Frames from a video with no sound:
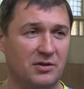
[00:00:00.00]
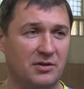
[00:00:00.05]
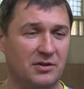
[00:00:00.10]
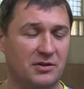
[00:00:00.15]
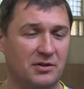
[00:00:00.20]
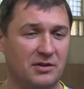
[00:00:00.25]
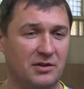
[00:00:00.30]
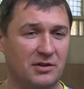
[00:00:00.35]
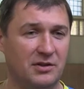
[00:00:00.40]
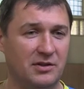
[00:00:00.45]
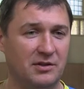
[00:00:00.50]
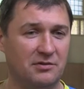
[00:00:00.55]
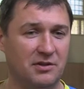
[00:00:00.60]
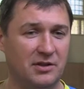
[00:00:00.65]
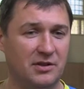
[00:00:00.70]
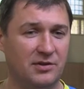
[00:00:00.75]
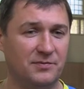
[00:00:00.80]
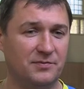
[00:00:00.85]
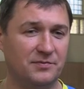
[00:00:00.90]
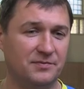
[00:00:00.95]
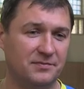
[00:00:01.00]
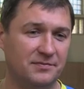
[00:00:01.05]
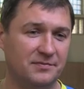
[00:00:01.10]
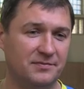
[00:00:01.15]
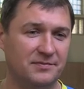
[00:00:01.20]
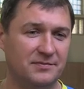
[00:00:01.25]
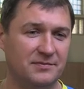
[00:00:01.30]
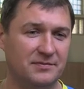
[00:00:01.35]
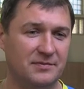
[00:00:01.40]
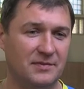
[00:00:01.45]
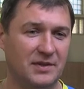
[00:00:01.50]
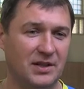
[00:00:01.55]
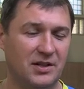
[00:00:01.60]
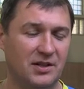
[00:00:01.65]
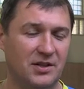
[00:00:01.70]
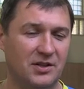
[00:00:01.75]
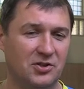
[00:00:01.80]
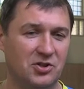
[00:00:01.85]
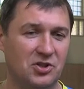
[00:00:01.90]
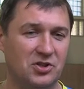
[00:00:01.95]
э, она
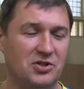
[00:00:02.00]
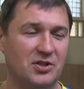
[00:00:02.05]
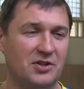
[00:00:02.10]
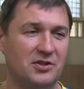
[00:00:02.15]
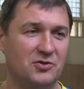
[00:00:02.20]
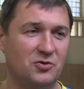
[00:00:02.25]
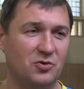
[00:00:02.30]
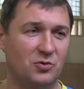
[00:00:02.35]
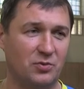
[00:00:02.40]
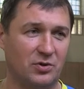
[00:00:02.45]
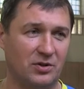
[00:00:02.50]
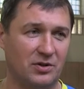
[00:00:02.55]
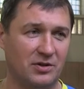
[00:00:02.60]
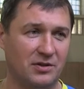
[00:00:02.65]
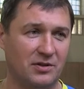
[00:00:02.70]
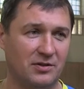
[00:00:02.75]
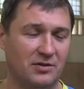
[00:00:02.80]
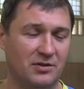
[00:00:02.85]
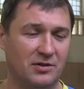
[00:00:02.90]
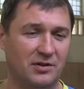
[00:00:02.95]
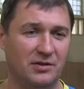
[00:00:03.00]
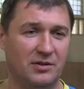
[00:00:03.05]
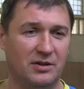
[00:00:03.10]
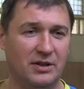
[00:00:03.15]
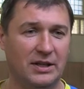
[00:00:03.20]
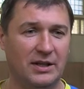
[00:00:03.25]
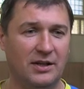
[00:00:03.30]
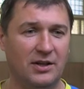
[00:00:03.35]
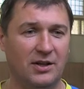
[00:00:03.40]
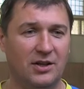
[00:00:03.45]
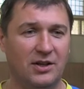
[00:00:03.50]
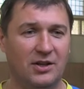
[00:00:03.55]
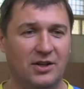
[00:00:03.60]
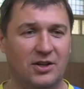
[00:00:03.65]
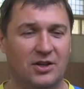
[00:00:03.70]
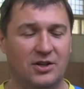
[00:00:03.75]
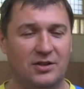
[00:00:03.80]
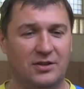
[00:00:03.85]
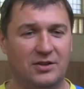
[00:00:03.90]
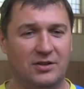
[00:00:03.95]
нечто особенное. Да?
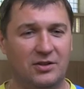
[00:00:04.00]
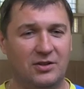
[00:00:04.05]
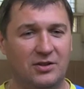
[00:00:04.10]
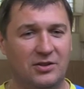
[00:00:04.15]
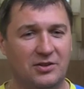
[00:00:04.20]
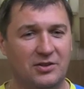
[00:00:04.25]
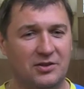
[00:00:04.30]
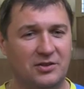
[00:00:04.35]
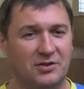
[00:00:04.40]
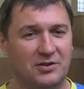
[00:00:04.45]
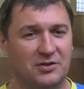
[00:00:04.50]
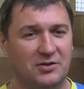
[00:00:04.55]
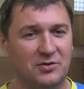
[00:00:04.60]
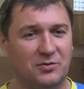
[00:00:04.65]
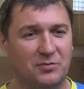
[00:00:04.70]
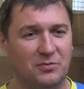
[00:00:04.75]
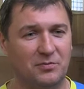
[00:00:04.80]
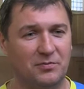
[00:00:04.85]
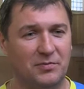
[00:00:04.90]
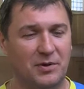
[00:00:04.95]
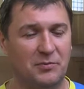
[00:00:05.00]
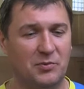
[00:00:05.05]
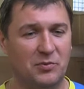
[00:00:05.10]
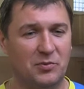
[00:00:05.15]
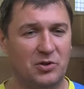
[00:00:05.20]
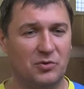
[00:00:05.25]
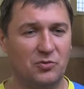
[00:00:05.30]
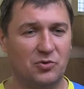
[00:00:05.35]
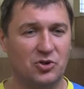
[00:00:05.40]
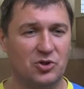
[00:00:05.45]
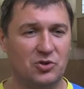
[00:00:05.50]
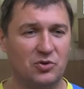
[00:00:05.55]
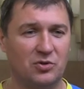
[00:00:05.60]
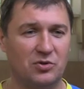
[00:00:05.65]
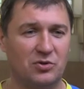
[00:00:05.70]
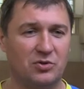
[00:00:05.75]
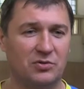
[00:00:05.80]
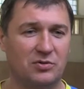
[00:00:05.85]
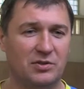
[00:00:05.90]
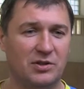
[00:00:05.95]
И э, помимо того,
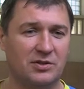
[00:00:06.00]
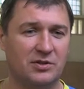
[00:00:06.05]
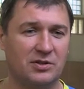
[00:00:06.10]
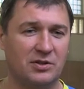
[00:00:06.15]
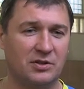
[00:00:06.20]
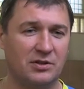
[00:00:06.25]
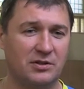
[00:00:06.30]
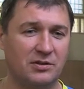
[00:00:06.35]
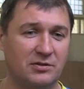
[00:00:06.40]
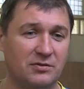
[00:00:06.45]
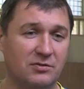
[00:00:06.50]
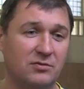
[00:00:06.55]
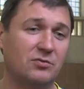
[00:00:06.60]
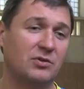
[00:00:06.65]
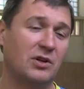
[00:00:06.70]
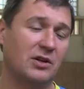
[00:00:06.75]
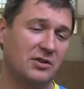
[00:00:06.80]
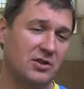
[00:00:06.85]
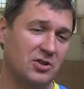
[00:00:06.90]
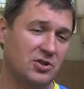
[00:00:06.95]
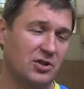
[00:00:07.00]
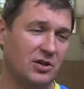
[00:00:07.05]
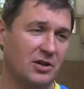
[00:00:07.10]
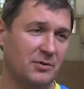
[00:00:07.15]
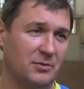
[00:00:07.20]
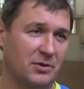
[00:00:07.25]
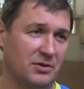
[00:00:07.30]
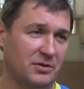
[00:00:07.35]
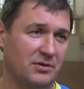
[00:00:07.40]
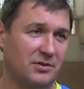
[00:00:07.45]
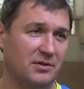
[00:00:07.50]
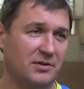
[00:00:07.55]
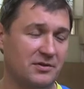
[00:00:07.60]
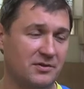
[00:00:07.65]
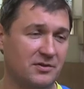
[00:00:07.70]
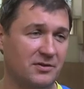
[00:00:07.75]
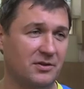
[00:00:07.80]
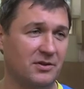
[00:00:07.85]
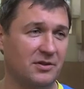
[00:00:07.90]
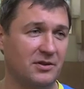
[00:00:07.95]
что некоторые, вот как наша команда
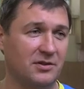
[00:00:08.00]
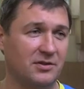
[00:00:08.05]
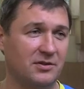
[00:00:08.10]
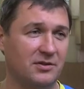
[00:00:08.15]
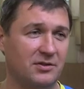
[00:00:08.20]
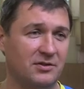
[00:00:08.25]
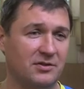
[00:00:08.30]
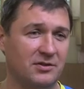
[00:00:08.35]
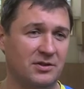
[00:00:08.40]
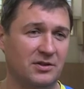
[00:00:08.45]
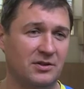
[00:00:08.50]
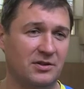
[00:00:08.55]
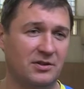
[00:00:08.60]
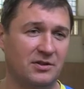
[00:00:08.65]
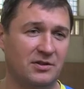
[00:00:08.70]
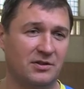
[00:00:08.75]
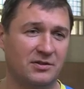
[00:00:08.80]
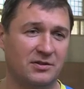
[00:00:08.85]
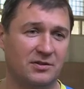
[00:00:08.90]
доездила, как, э,